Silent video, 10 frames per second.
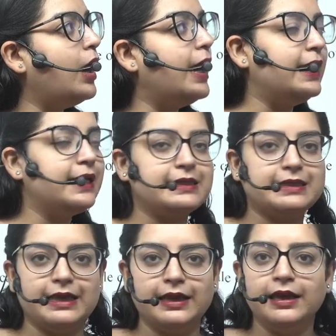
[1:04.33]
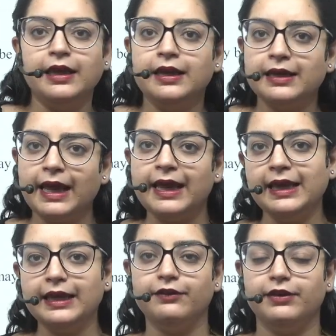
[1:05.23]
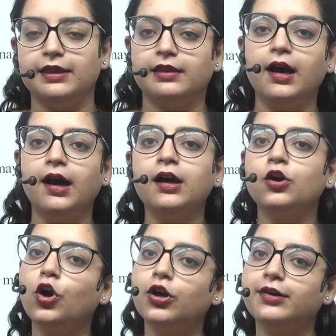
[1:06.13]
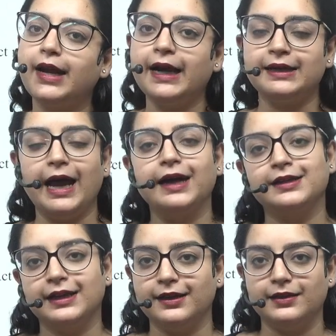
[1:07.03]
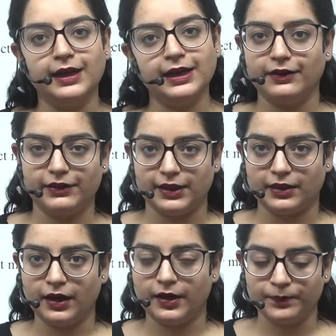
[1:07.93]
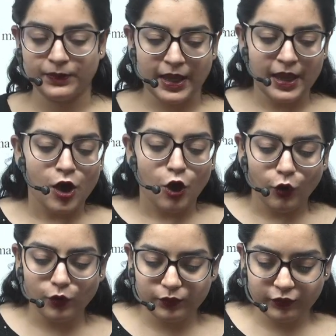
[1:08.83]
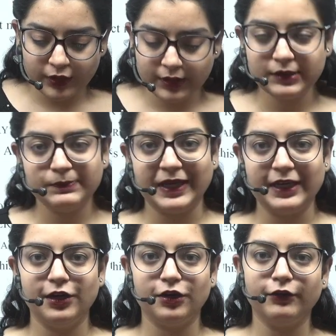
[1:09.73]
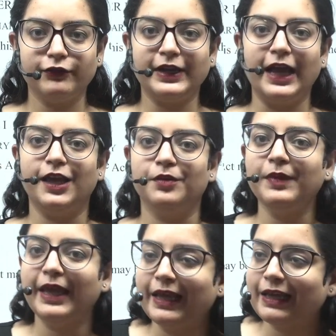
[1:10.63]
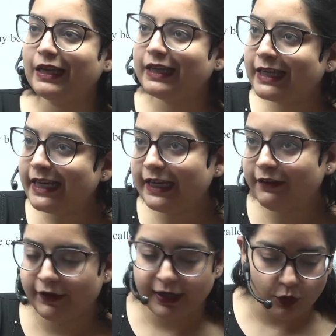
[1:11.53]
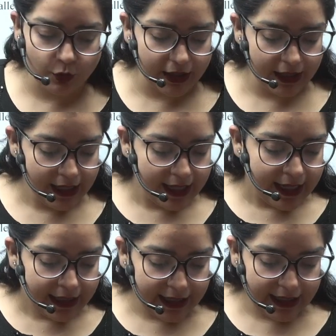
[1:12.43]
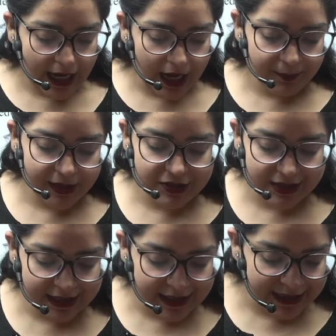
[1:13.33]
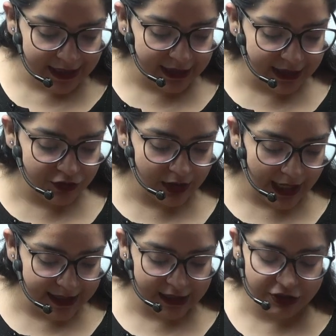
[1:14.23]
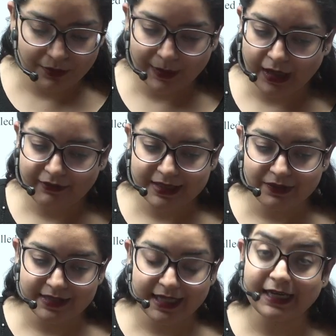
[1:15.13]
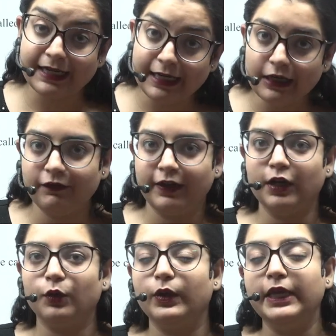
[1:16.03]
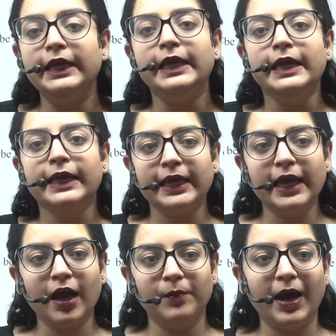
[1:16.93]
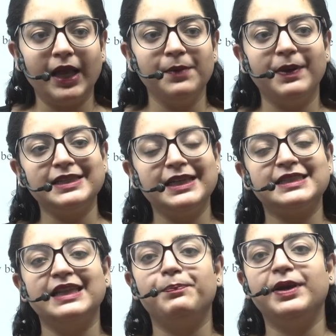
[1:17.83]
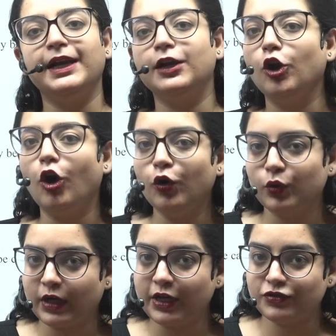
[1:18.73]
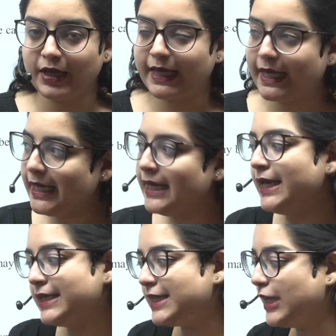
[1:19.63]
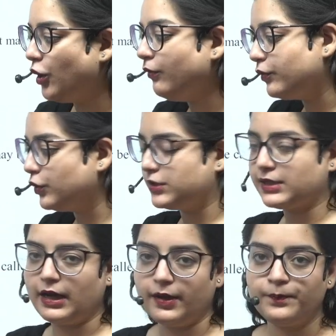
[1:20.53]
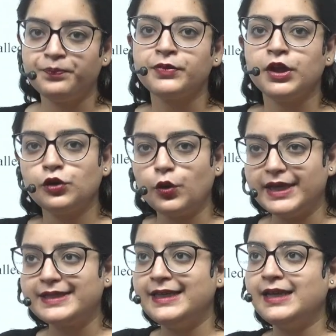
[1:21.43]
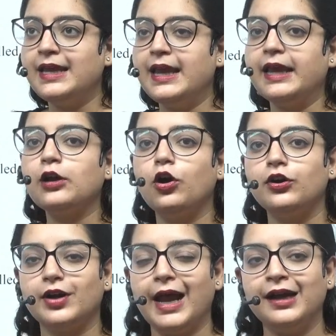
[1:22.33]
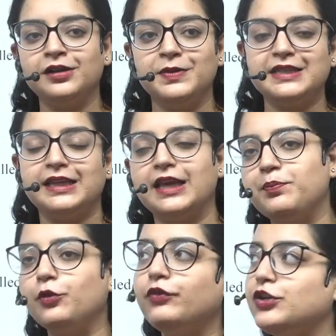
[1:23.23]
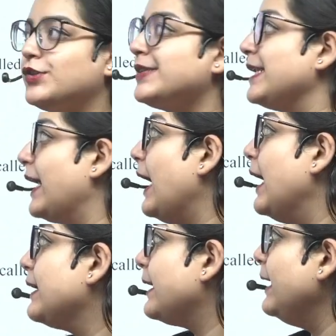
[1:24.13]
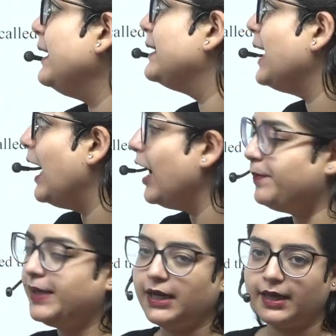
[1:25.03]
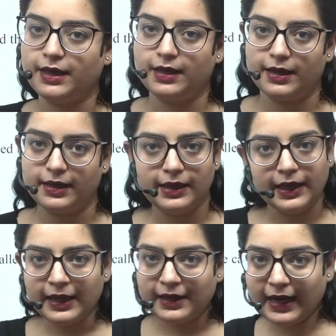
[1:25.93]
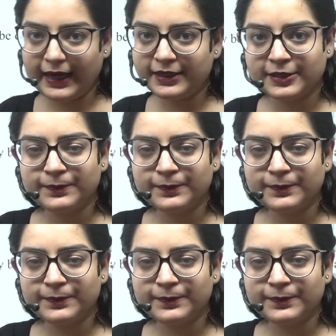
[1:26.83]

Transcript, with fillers: अलग से नहीं गिवन था कॉन्ट्रैक्ट एक्ट के अंदर गिवन था ओवर पीरियड ऑफ टाइम एक नीड फील हुई कि आपके जैसे जैसे इंडस्ट्रियलाइजेशन बढ़ा वैसे वैसे एक नीड फील हुई कि हमारे पास एक सेपरेट लॉ होना चाहिए सेल ऑफ गुड्स का तो इसीलिए कॉन्ट्रैक्ट में से ये प्रोविजंस निकाल के यहाँ पे रखी गई राइट